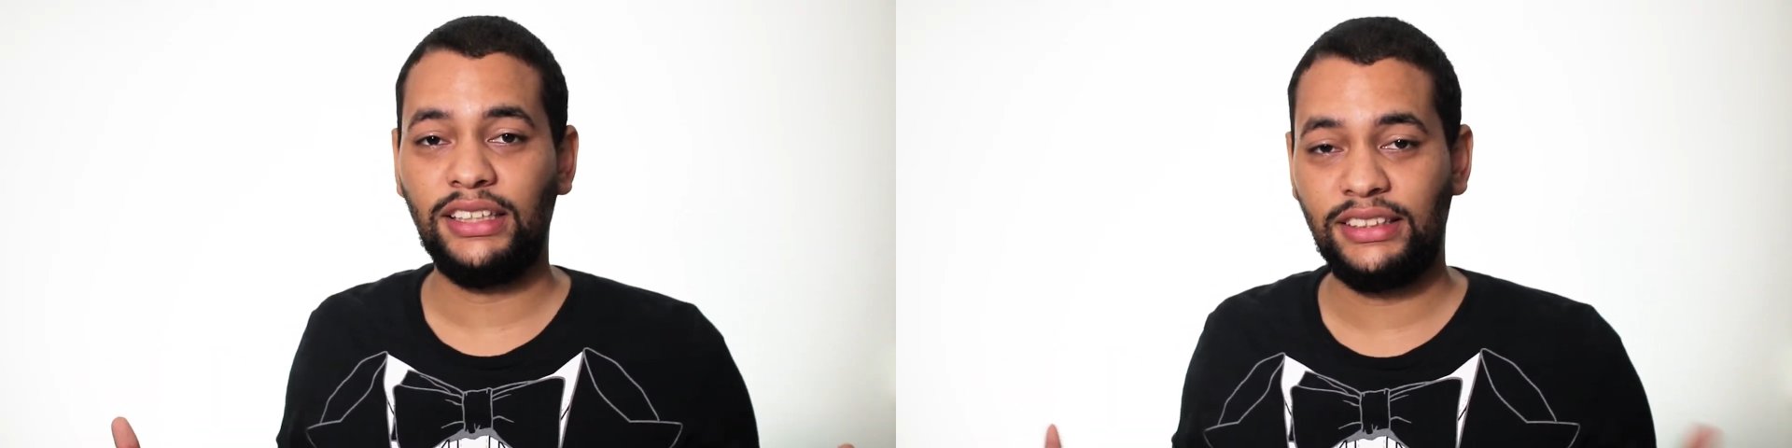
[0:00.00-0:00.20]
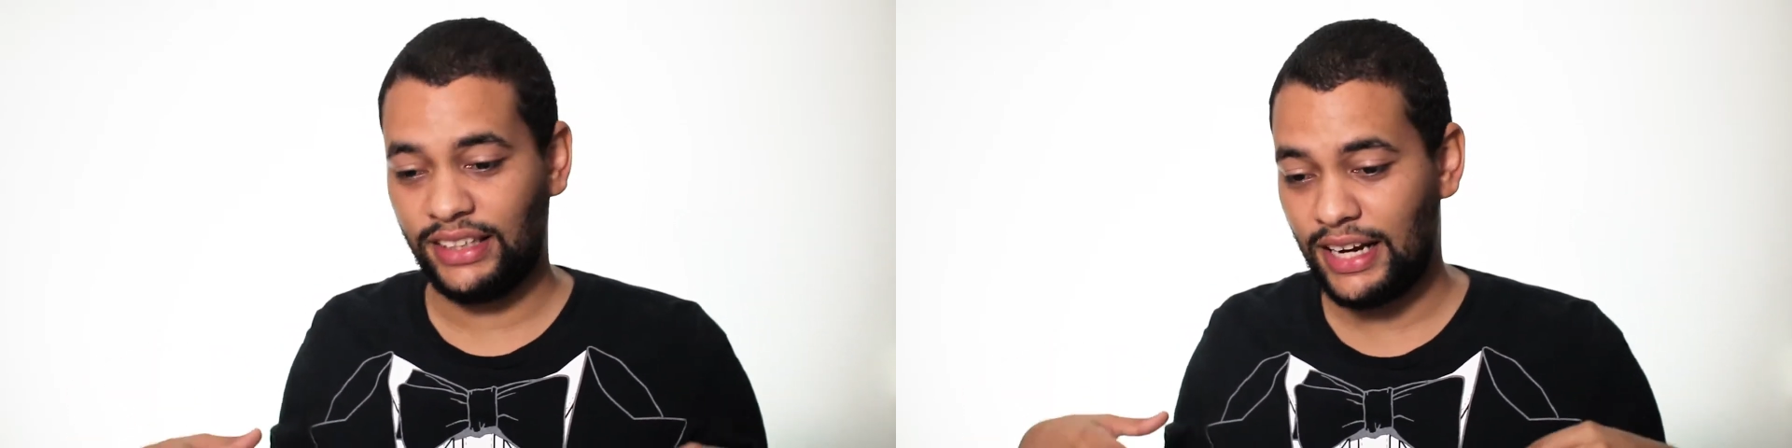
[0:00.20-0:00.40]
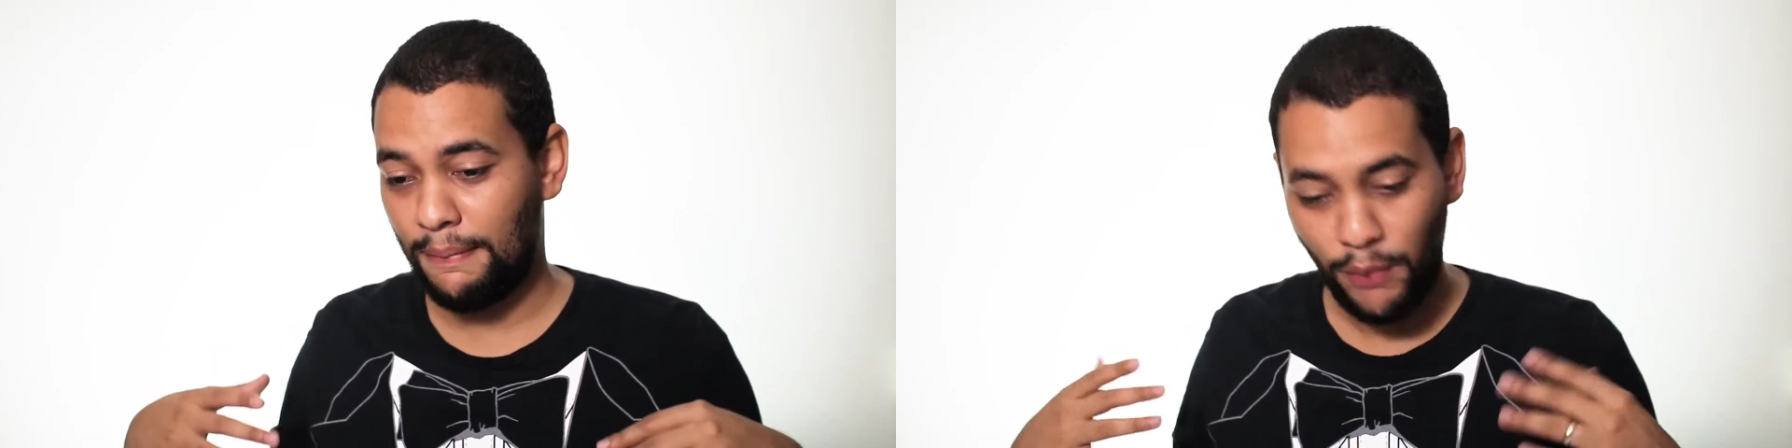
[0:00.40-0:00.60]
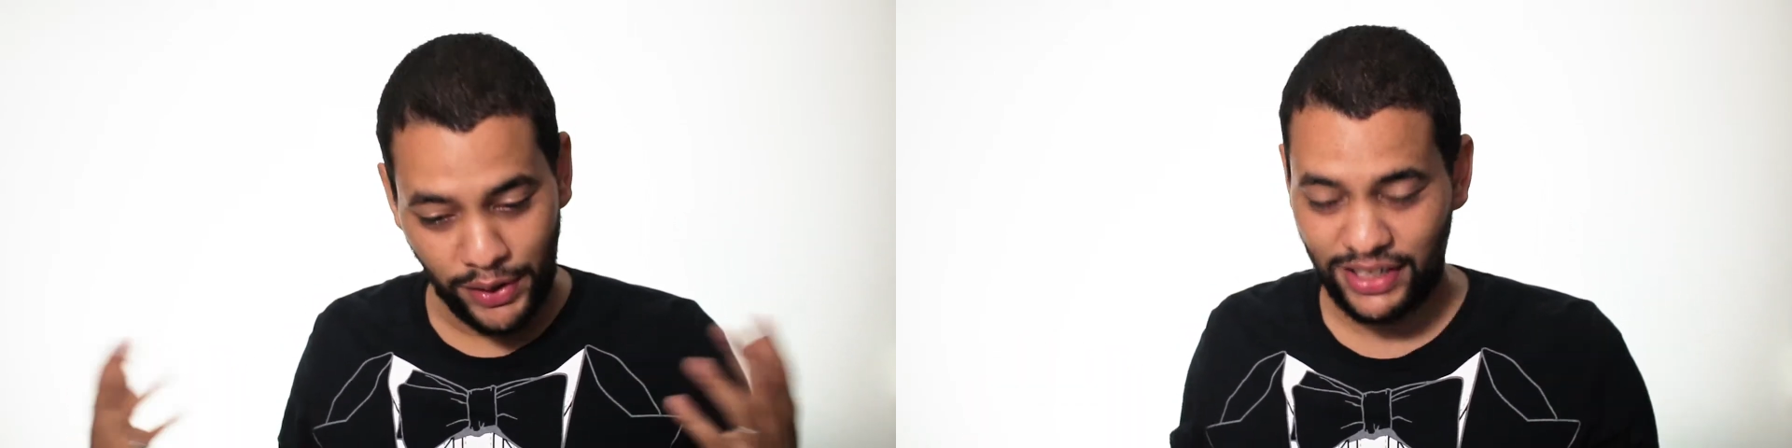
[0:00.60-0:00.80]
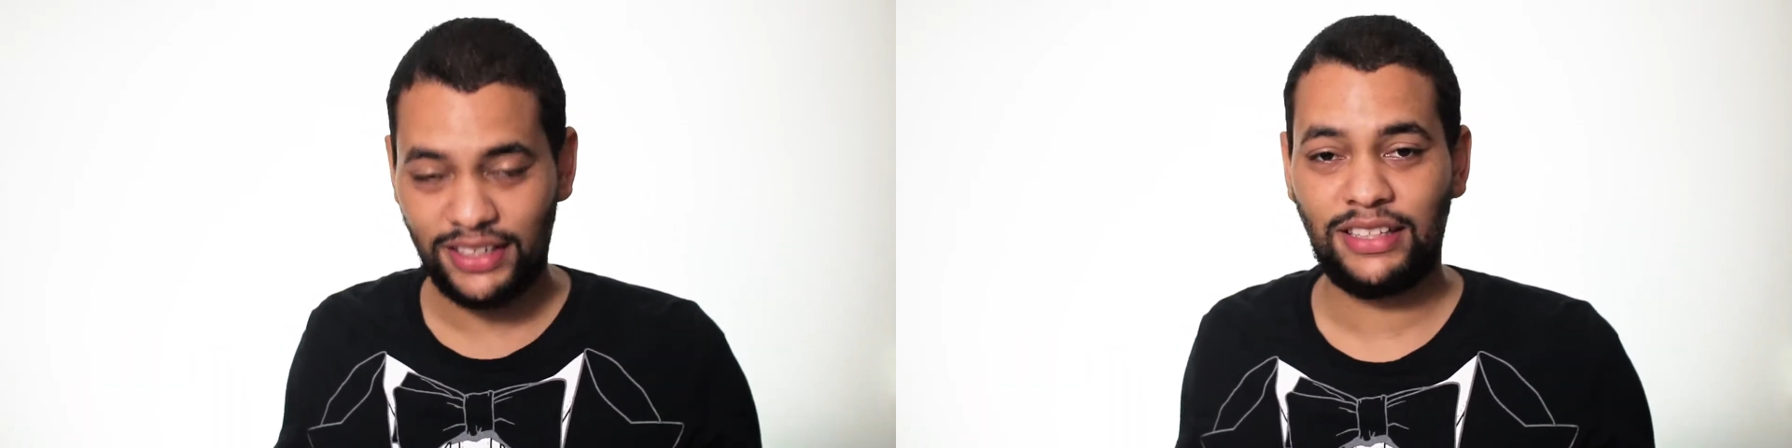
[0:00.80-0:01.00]
y será
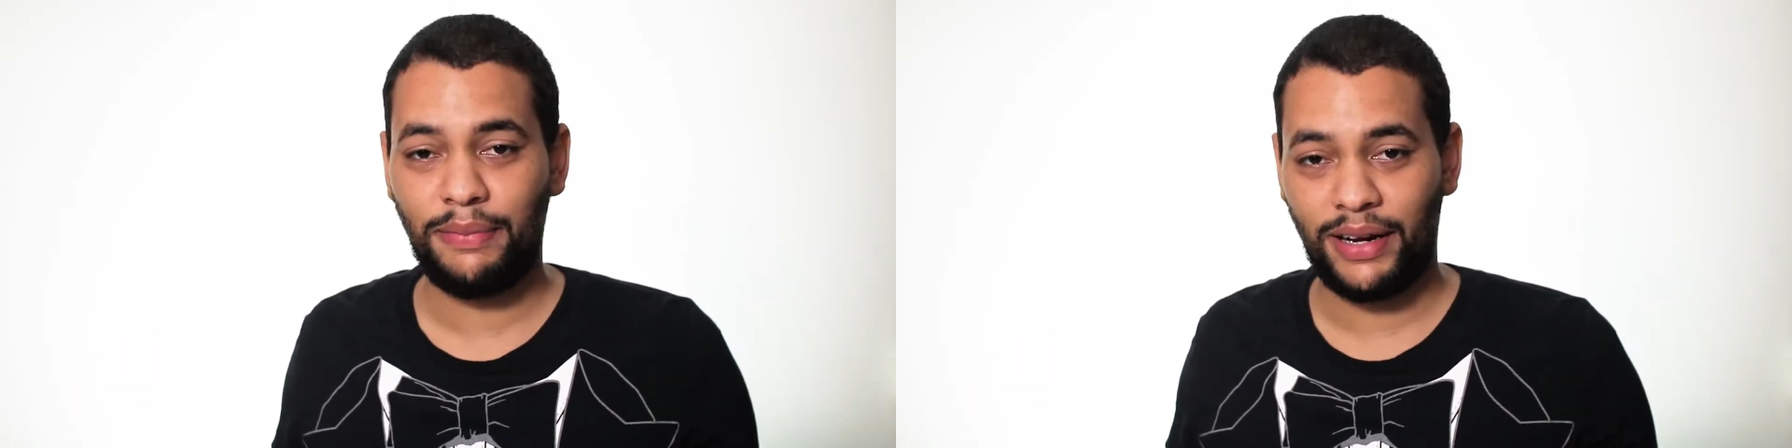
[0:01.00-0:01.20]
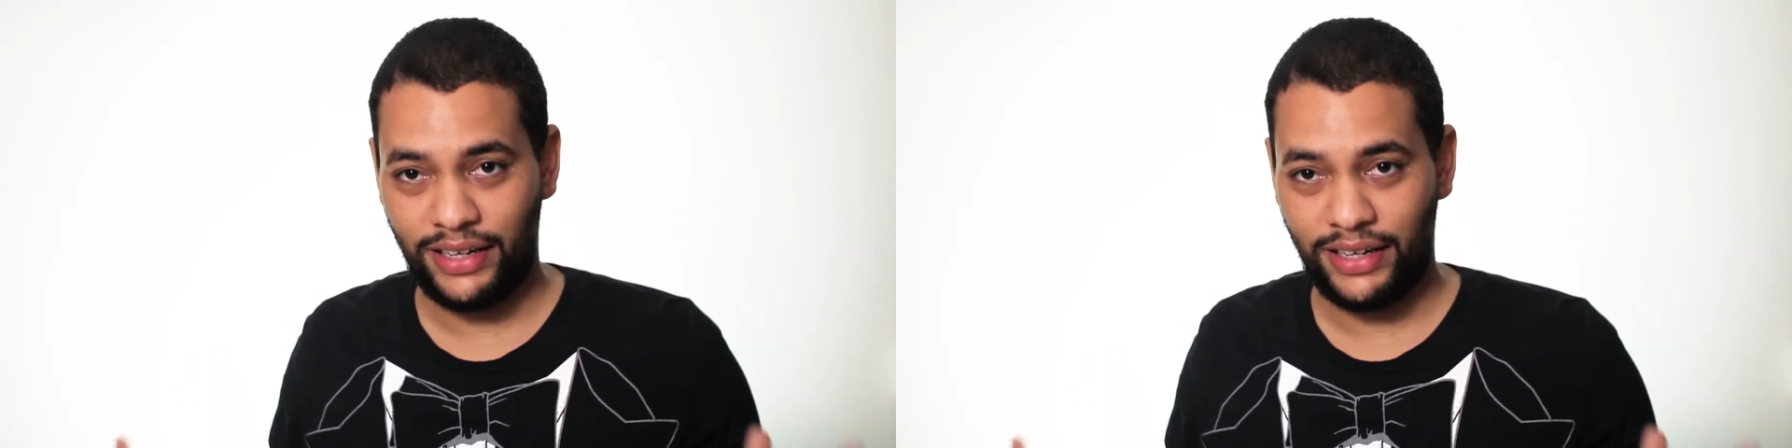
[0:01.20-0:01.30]
muy triste para